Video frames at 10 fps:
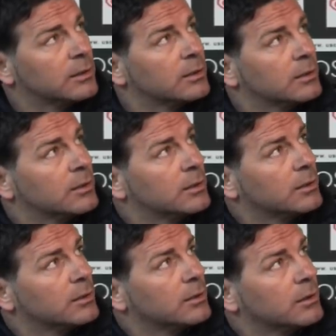Tipo quello di
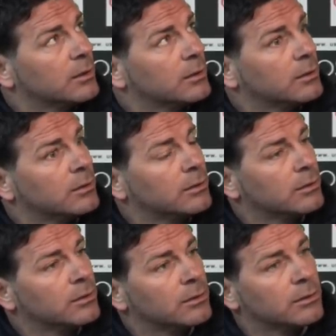Ronaldo, di
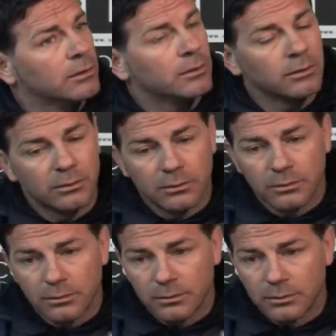intestardirsi,
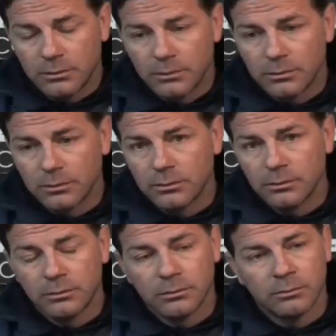non
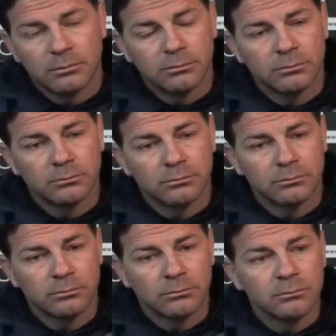so, non so,
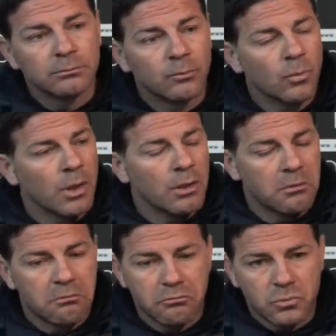cioè,
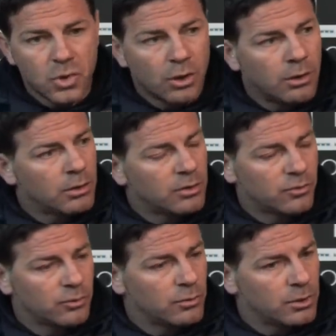No, no,
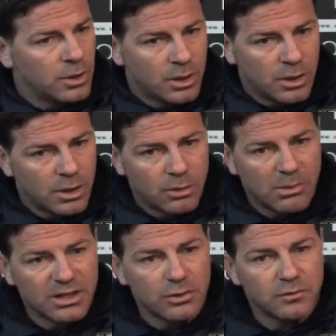nessun, eh, non mi
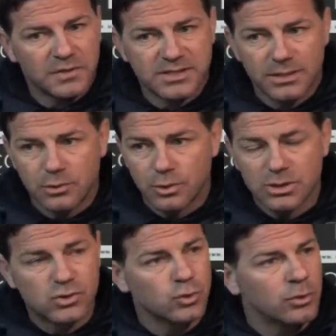ha dato fastidio
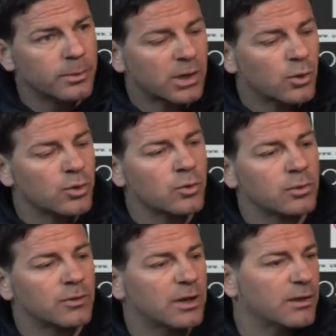nessuno perché ognuno
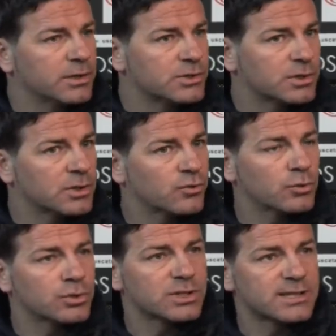voleva vincere,
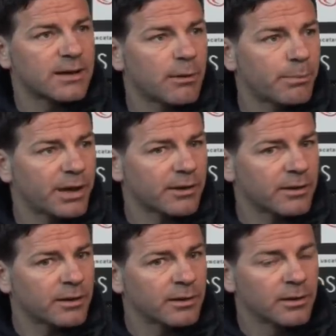nessuno ci stava a
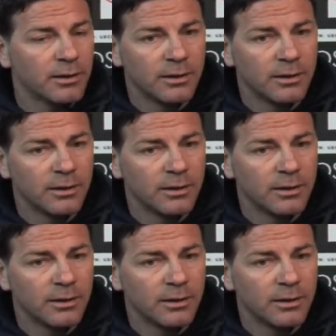perdere.